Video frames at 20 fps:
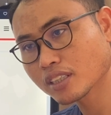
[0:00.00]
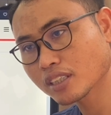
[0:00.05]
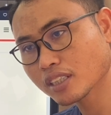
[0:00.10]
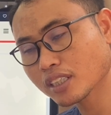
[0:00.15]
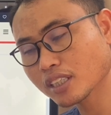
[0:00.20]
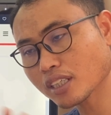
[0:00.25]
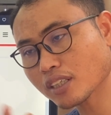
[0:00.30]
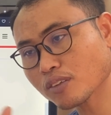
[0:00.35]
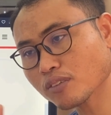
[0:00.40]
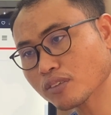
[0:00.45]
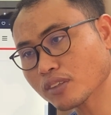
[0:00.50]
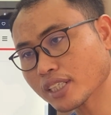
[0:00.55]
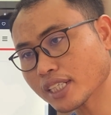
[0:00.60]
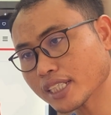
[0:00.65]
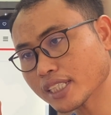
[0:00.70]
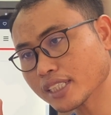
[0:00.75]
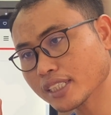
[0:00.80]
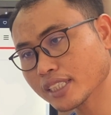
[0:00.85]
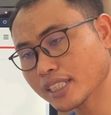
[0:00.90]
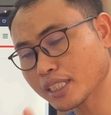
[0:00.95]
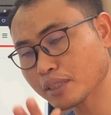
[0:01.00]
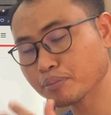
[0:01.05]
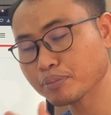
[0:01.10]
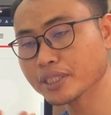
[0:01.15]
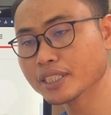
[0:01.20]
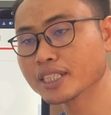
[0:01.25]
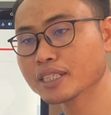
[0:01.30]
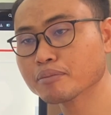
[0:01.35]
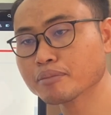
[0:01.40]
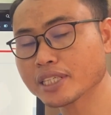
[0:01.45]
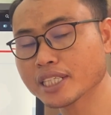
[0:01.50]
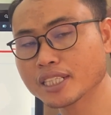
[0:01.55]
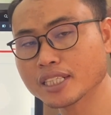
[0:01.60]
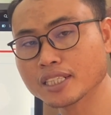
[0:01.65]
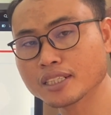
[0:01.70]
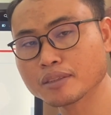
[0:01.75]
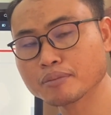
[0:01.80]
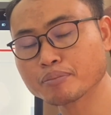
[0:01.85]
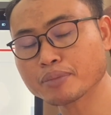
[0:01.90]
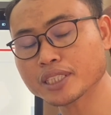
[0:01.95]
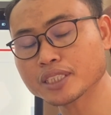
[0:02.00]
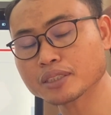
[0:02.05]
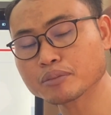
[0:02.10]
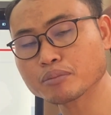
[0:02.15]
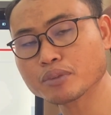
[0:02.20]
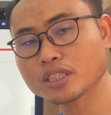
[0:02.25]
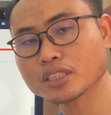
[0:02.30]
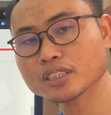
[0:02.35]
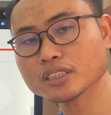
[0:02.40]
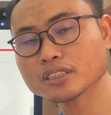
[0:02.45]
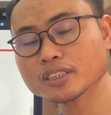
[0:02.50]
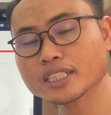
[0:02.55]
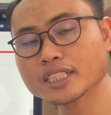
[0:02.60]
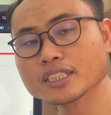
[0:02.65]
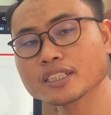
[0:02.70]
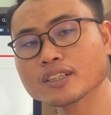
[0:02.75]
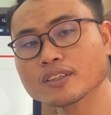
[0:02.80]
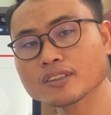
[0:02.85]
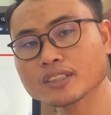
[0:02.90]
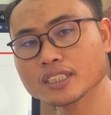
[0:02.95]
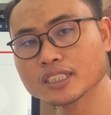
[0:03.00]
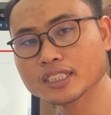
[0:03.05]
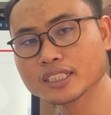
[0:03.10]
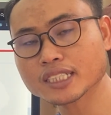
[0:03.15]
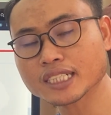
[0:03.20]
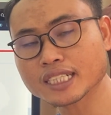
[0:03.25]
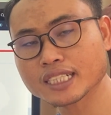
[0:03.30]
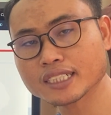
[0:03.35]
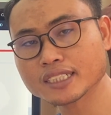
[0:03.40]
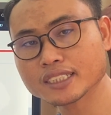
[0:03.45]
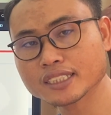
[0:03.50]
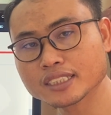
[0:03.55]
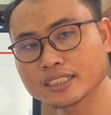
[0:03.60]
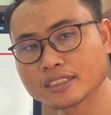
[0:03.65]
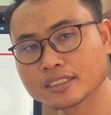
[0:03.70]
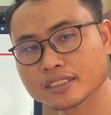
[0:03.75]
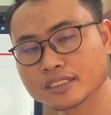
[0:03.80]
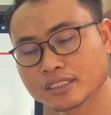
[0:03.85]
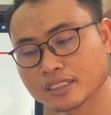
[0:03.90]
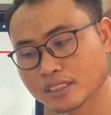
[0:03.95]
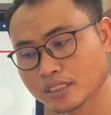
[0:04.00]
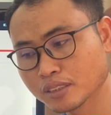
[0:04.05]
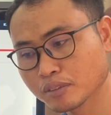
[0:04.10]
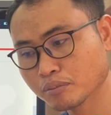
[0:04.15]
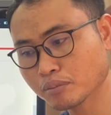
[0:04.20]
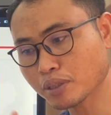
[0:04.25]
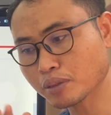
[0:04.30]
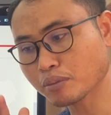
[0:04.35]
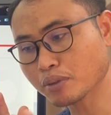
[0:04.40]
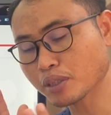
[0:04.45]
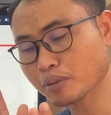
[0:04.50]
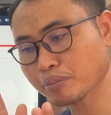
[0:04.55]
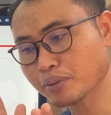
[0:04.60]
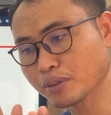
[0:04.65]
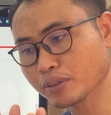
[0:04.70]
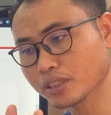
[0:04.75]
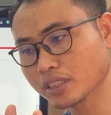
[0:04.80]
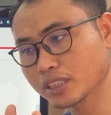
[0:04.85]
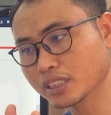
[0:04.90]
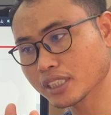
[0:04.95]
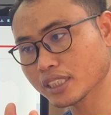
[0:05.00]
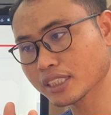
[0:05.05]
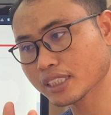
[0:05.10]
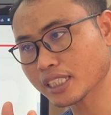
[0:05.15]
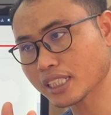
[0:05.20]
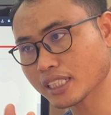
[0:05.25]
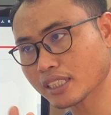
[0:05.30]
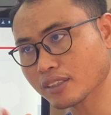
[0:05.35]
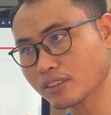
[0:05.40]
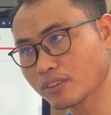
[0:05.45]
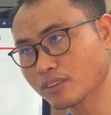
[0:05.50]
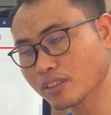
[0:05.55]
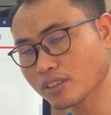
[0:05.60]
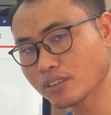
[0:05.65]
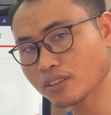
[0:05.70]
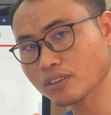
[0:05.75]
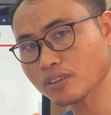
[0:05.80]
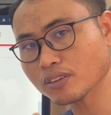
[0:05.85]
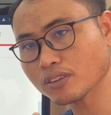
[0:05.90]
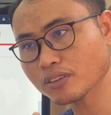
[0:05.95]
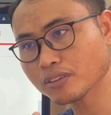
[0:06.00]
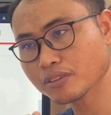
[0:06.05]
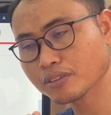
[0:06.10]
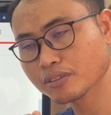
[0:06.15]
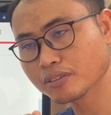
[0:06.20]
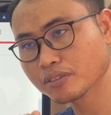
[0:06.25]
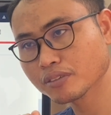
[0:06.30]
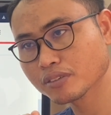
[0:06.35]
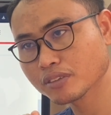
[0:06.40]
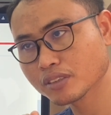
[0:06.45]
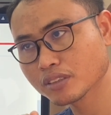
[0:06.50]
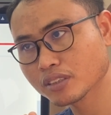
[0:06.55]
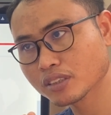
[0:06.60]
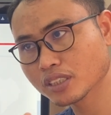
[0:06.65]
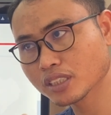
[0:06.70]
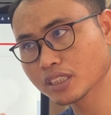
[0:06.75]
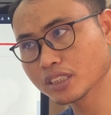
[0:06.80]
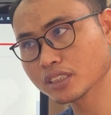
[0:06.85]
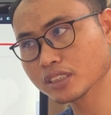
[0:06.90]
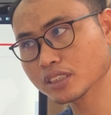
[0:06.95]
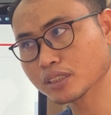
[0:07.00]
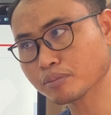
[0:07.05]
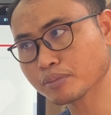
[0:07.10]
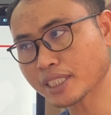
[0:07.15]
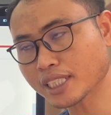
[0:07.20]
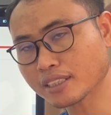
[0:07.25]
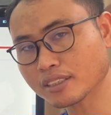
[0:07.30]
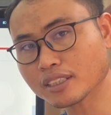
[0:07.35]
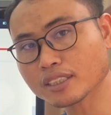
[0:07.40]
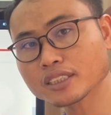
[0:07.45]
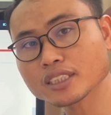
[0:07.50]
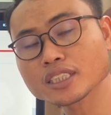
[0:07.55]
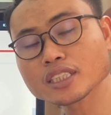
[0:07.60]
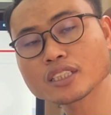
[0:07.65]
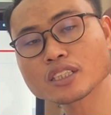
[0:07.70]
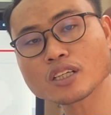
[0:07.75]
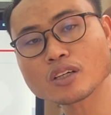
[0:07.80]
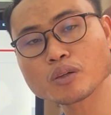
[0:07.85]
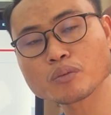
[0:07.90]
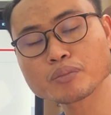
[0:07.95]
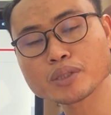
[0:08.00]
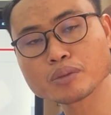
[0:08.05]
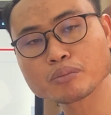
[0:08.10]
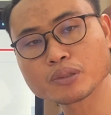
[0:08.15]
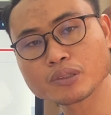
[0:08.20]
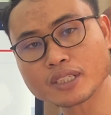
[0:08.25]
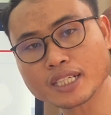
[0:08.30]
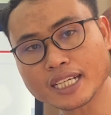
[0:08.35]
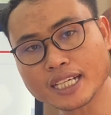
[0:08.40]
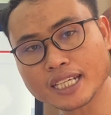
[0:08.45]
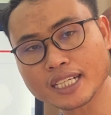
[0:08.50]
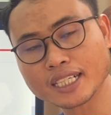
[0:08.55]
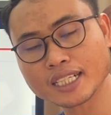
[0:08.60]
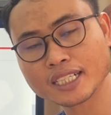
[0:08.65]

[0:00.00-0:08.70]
Nông này này bia khmai, bài chấm bón cứ này khó khăn ta hai. Và bong bố này dây tha nô cố, cứ dùm ta đo ti krong bì bồ ràn.